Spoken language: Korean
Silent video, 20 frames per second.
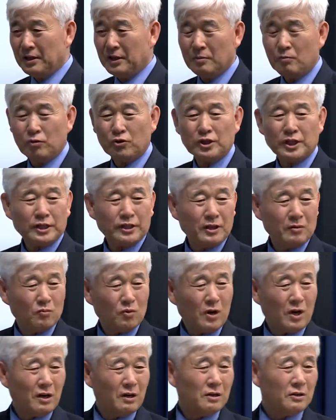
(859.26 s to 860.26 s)

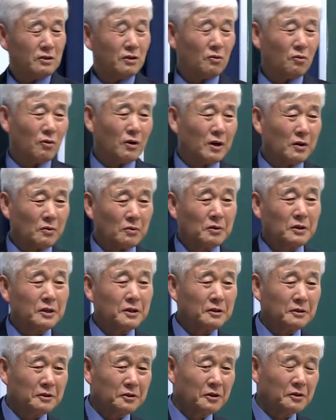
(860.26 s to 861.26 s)
분자생물학을 전공하고
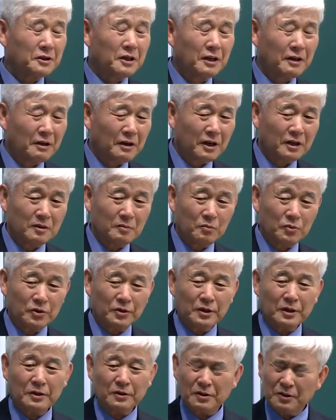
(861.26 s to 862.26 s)
그래서 석사학위를 가진
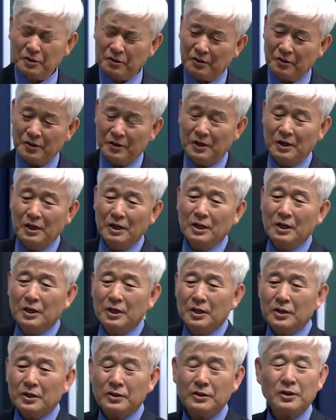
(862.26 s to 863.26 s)
분인데 그래서
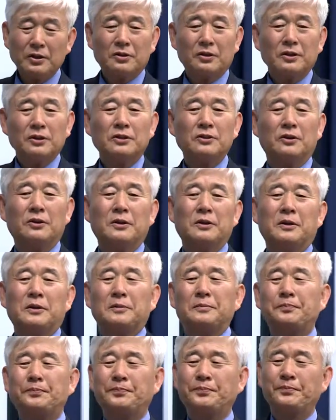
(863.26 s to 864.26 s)
근데 거기서
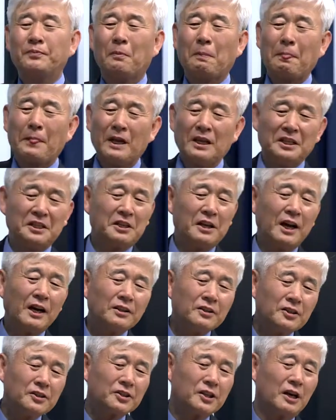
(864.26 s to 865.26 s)

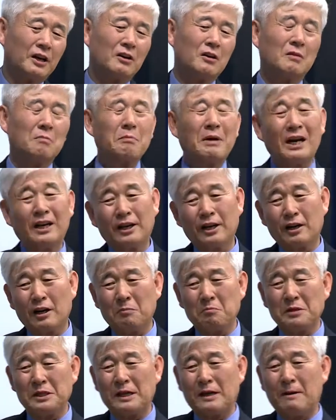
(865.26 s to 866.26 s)
이상한 현상을
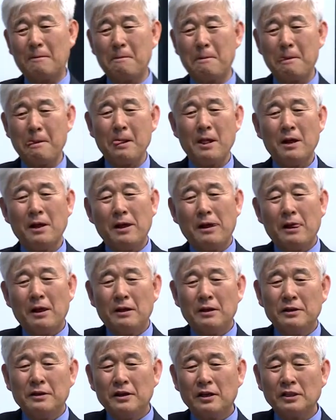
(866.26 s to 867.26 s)
발견합니다.
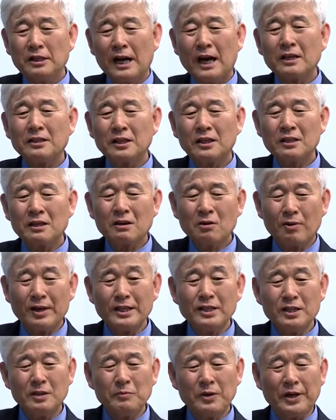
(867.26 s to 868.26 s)
역시 학자적
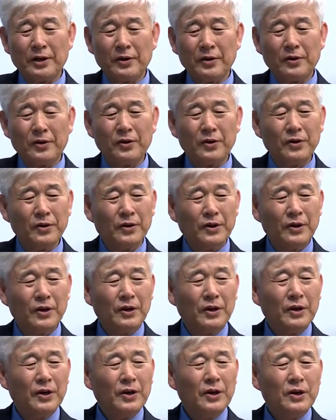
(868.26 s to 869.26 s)
관심이에요.
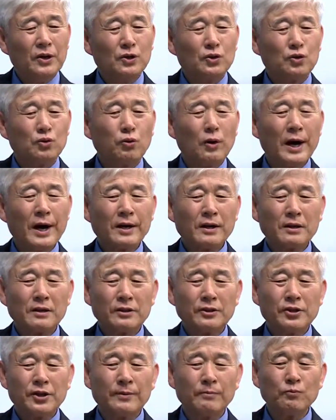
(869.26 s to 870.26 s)
수학
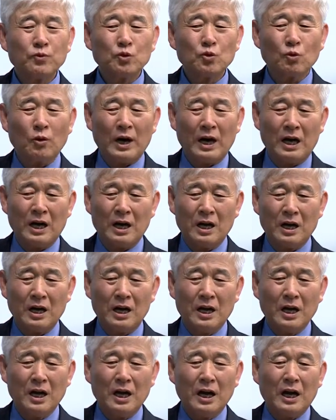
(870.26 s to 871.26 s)
점수와
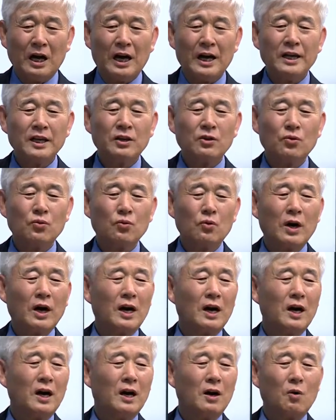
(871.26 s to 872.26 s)

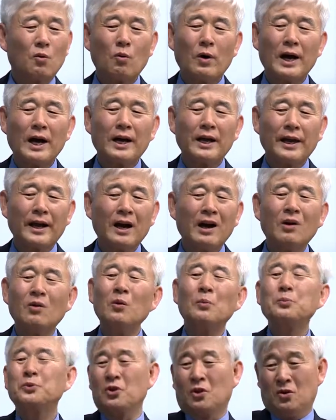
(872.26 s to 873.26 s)
IQ가 관계가
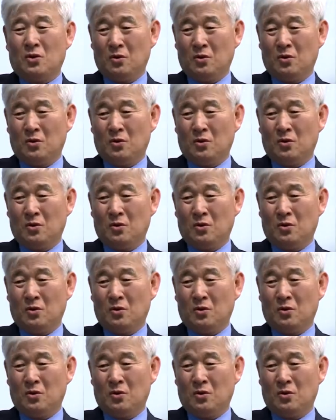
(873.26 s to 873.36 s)
없어.